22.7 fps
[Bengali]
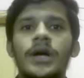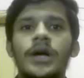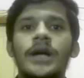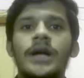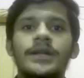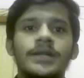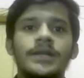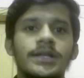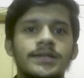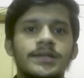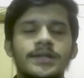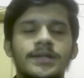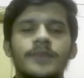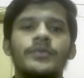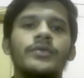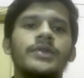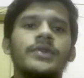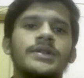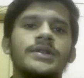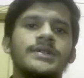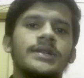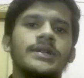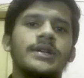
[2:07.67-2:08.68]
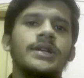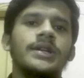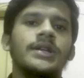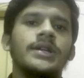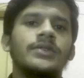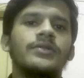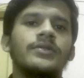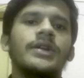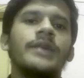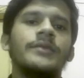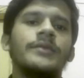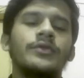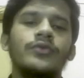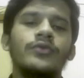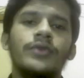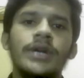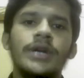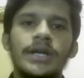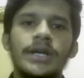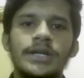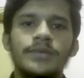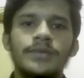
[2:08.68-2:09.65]
আর্থিক সাপোর্ট আছে কিনা ধরে আমি
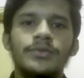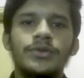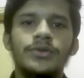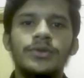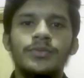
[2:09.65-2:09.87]
দূরে একটা